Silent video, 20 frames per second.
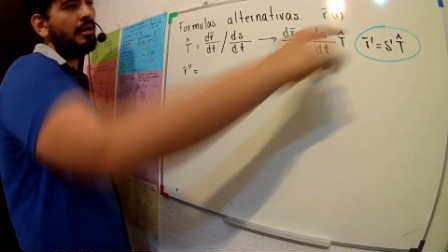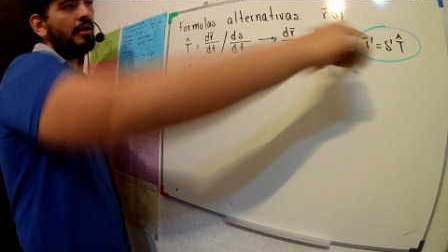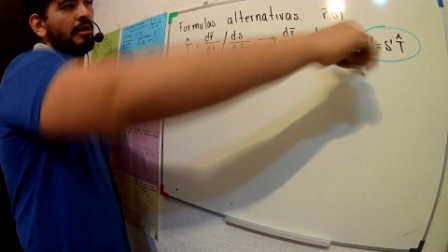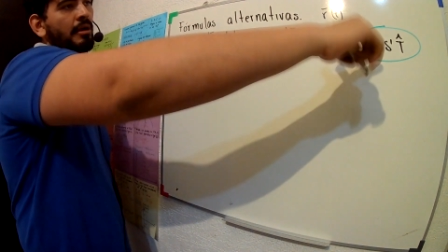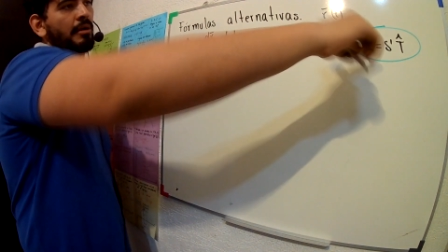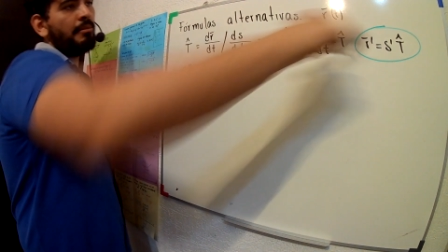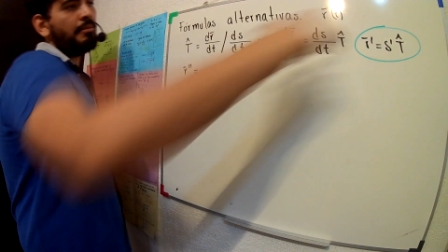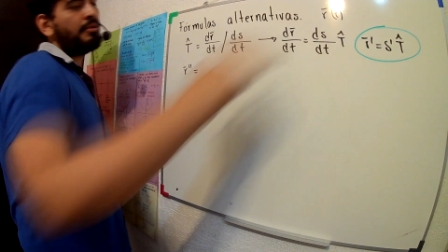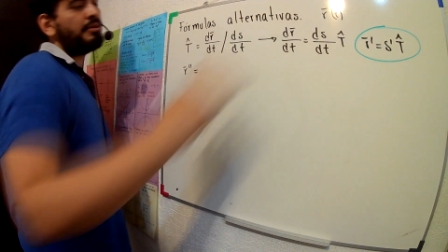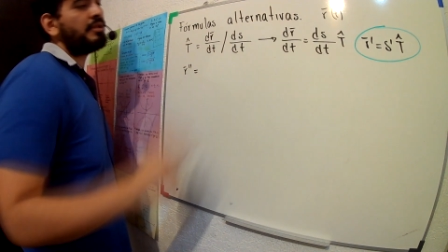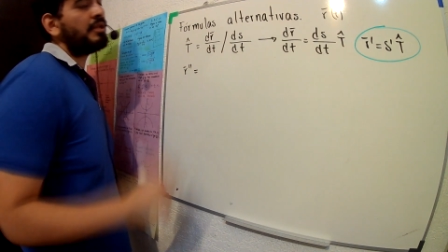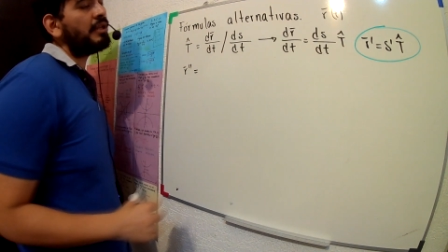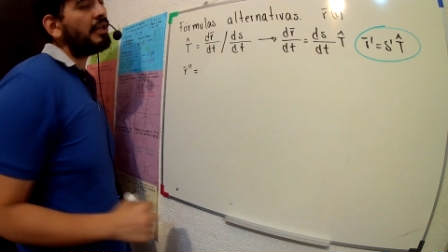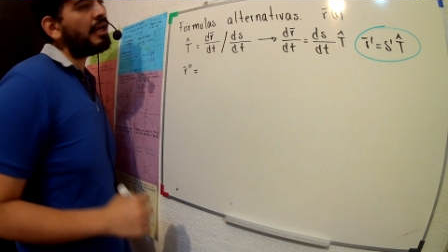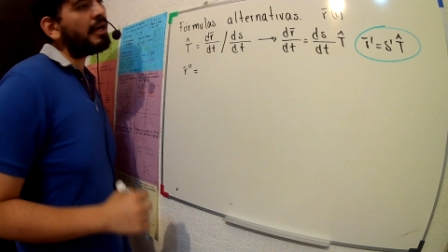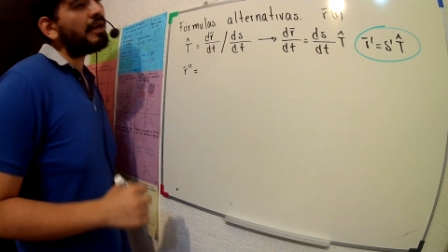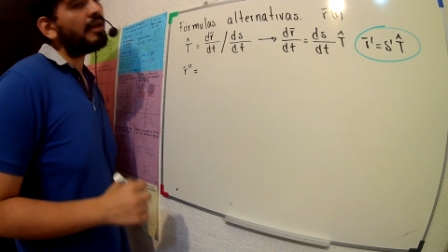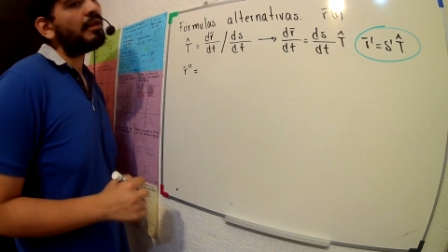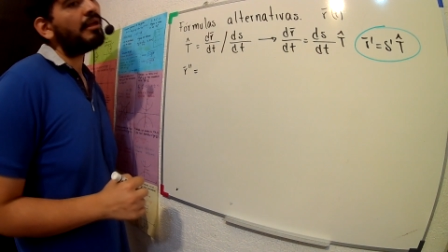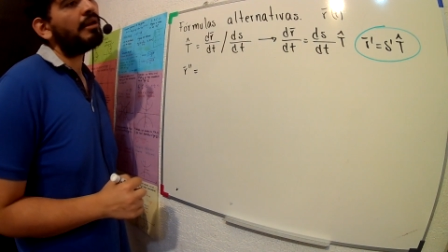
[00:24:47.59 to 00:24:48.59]
Pues tendría que
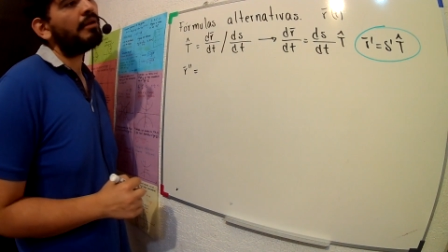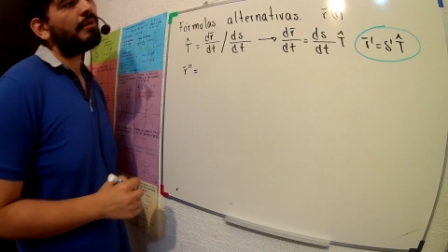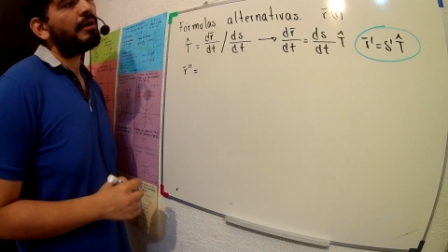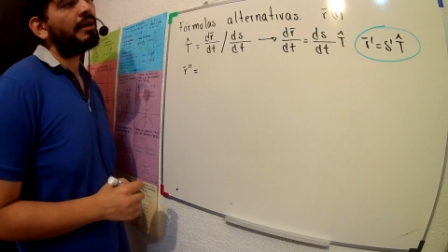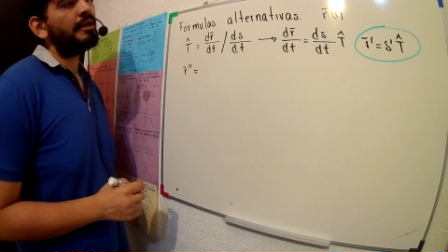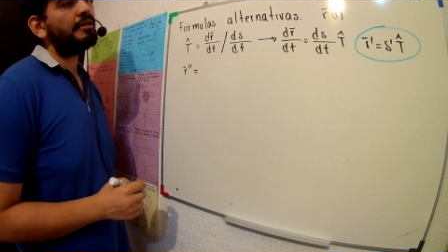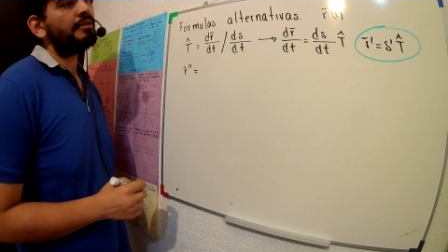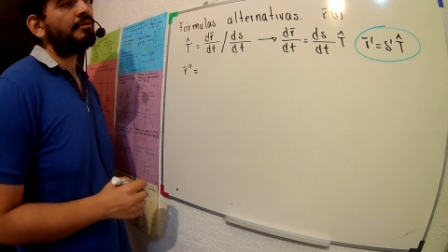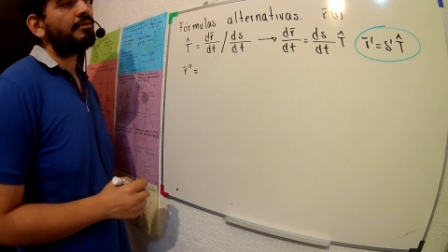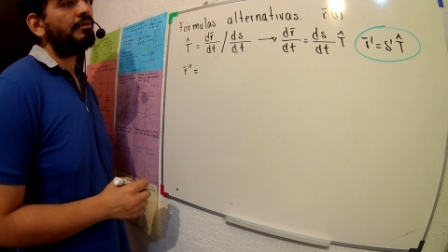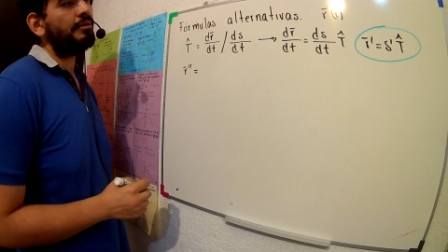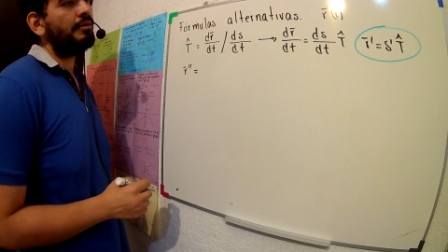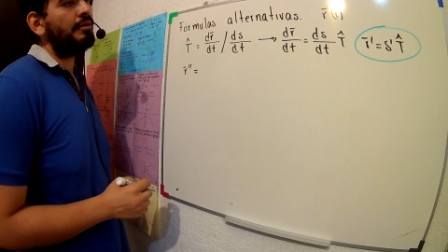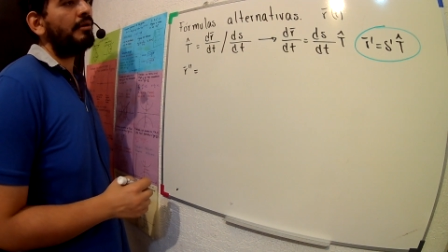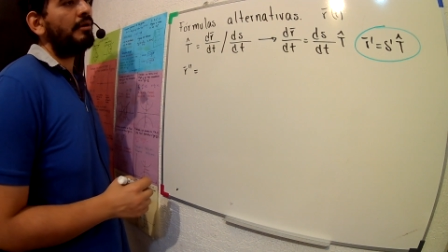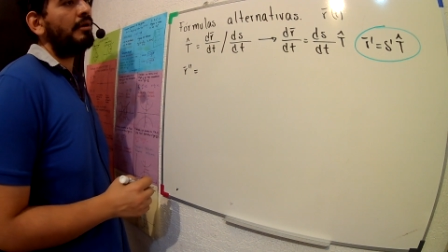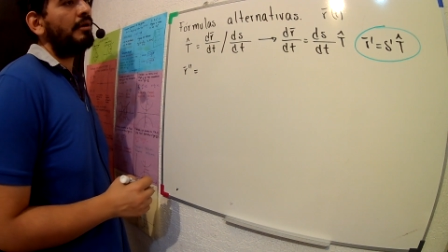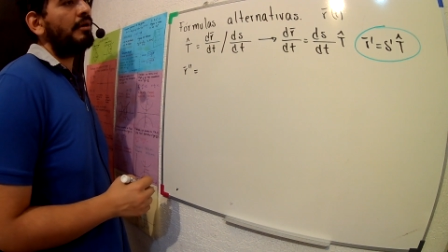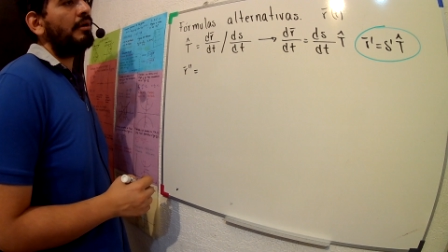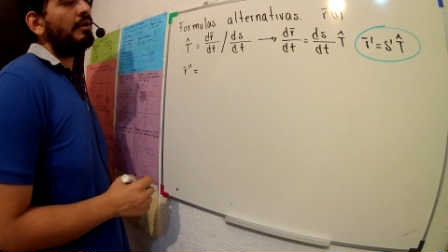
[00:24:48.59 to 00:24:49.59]
derivar eso.
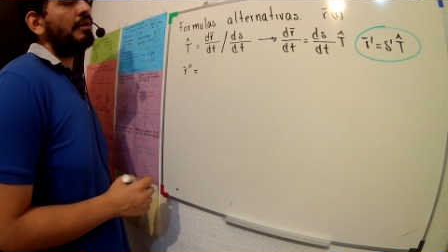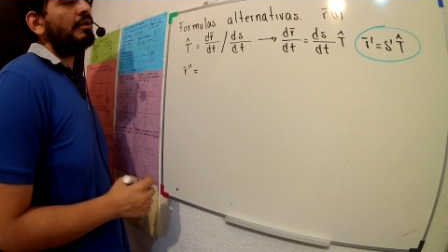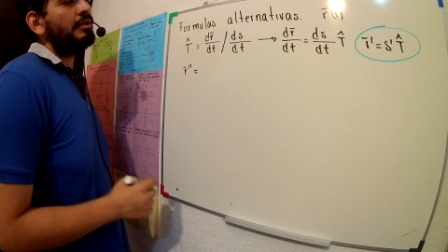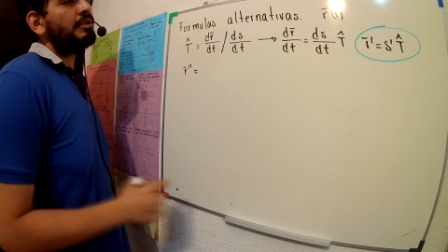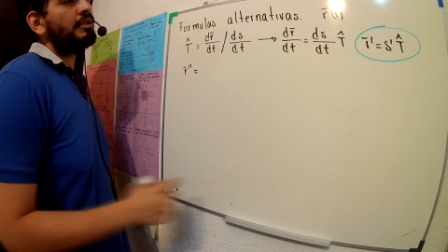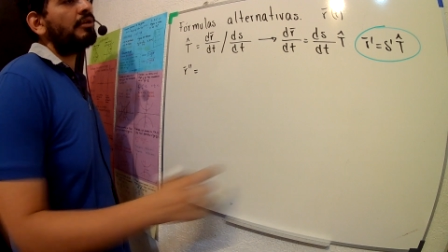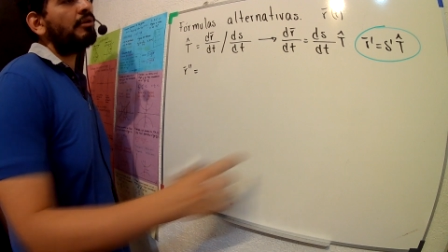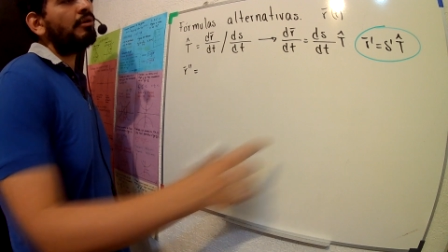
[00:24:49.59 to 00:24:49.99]
Si yo